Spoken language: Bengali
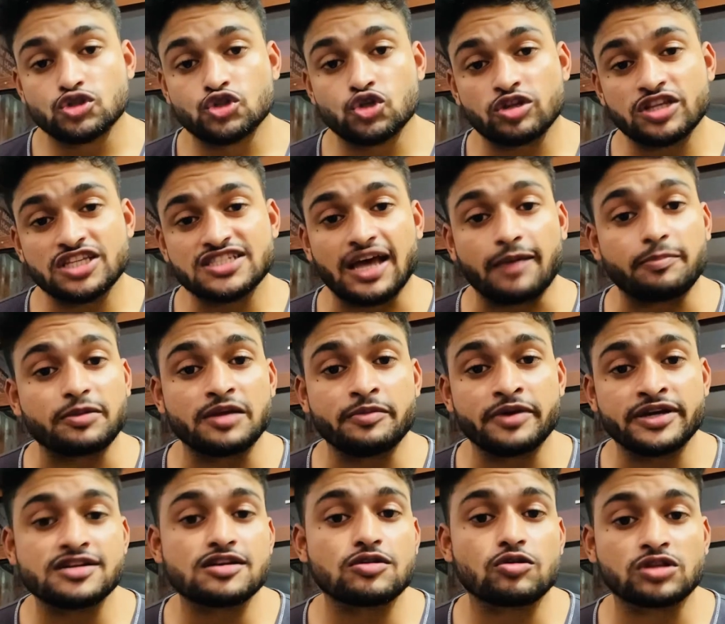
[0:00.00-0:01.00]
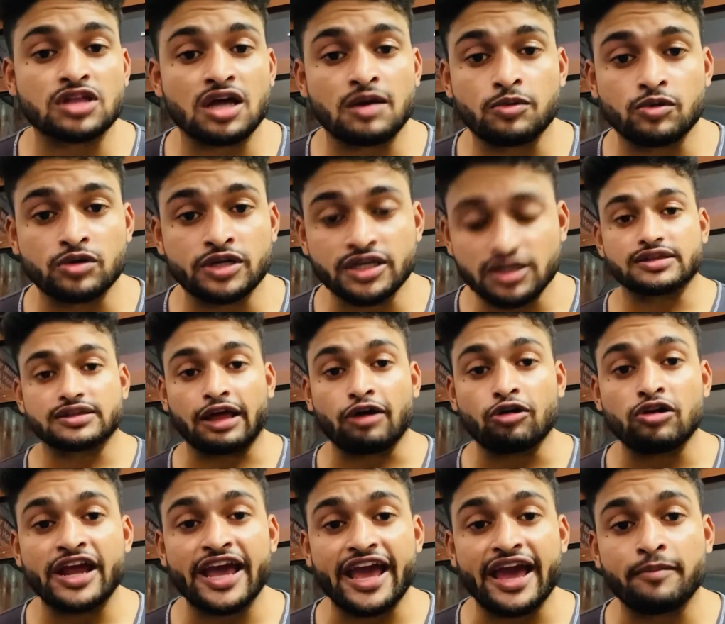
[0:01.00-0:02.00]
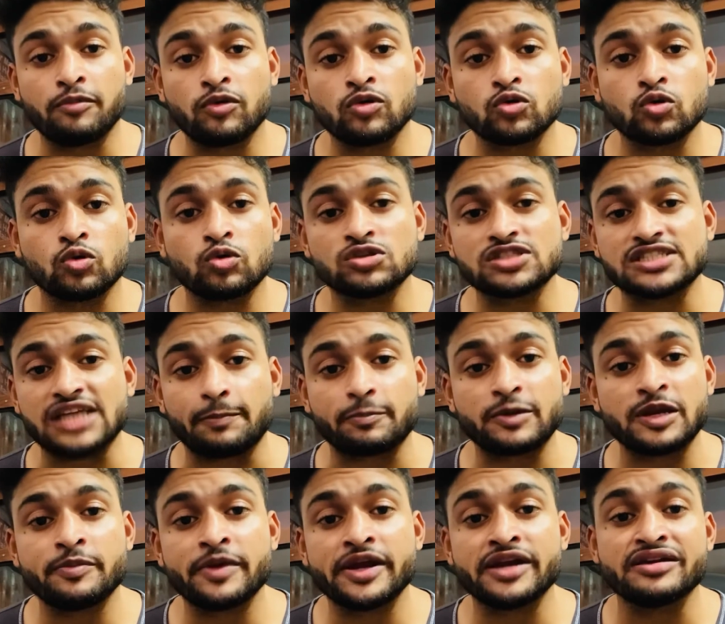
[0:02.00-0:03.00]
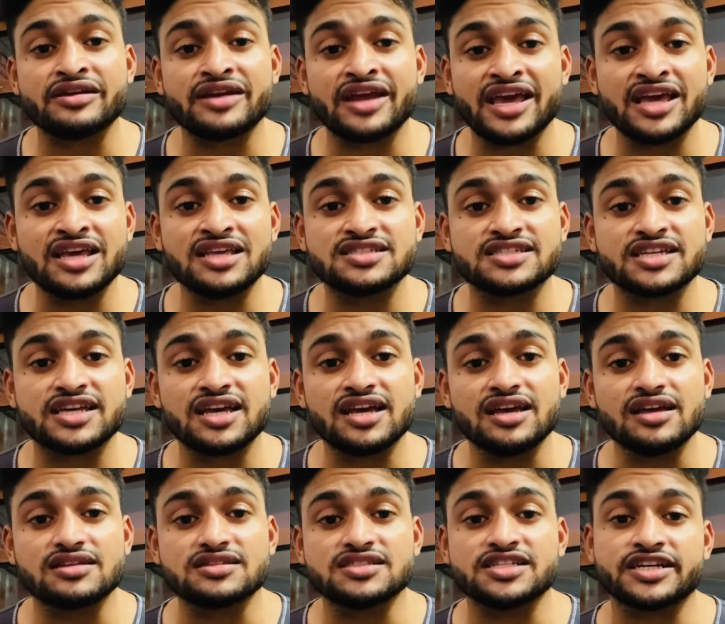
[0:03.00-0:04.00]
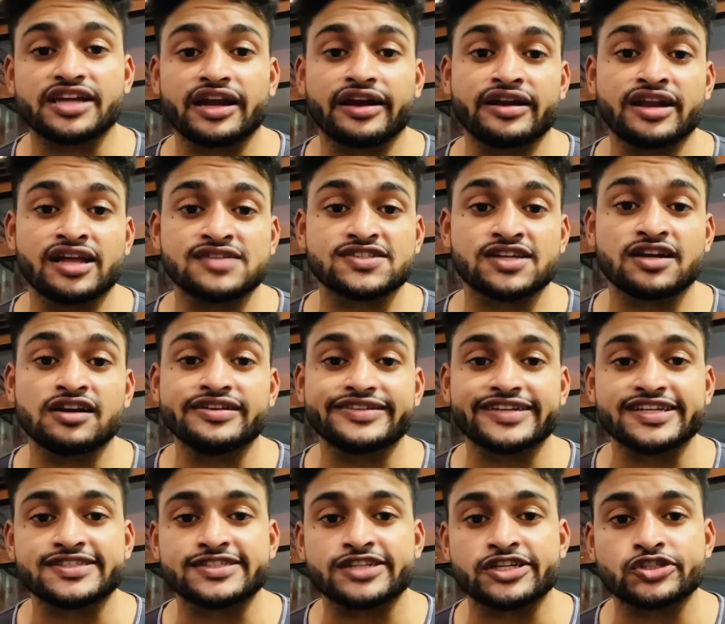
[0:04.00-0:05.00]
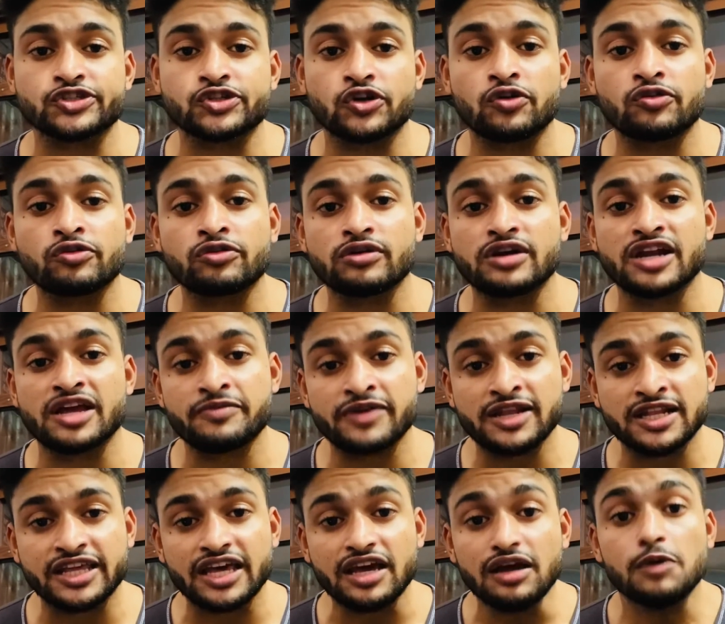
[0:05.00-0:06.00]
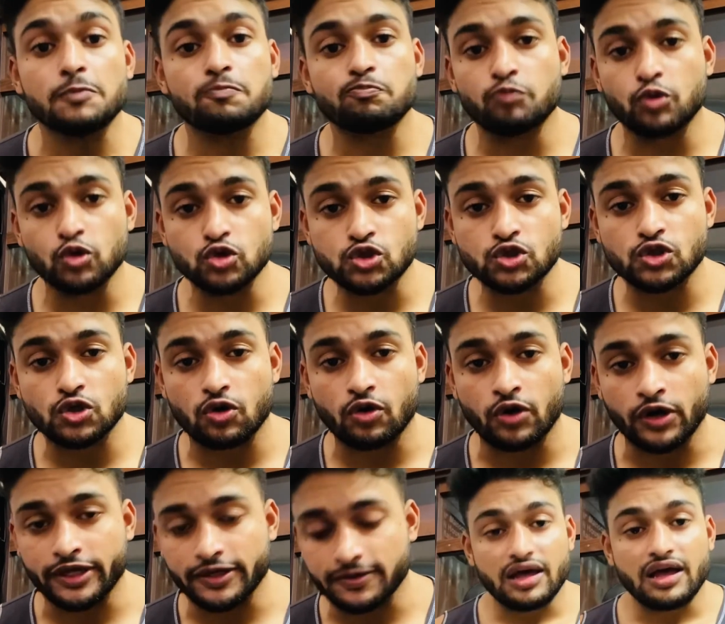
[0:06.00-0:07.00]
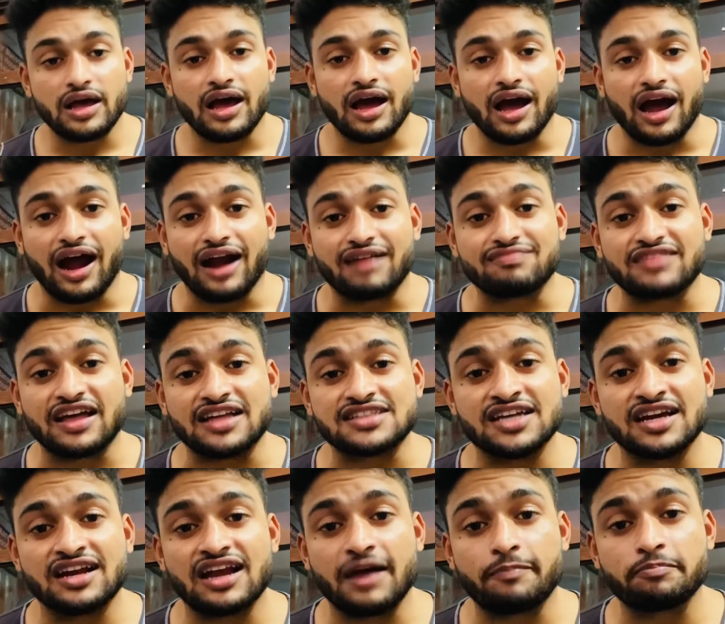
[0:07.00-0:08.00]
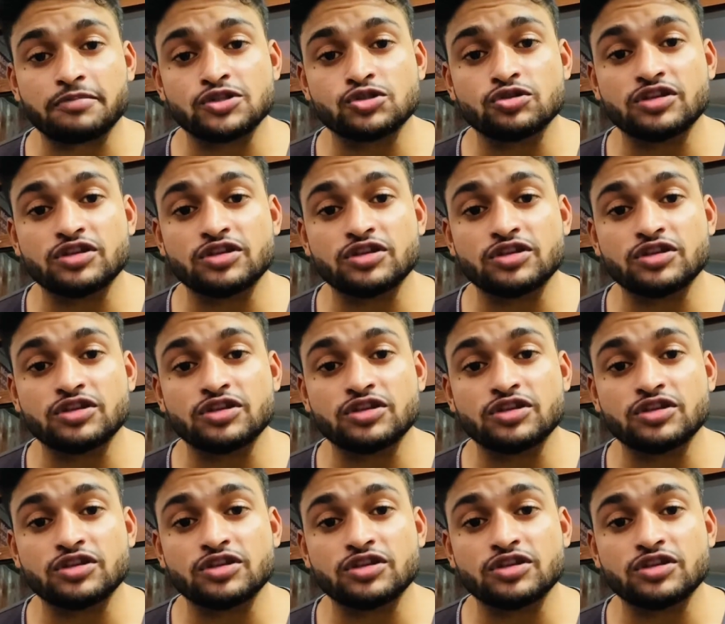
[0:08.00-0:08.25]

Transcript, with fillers: যদি সাপ্লিমেন্টের কথা বলি তাহলে এমন কোনো সাপ্লিমেন্ট নেই যে যেটা ন্যাচারাল টেস্টেস্টরন লেভেলকে বুস্ট করে আর তাছাড়া আপনি যদি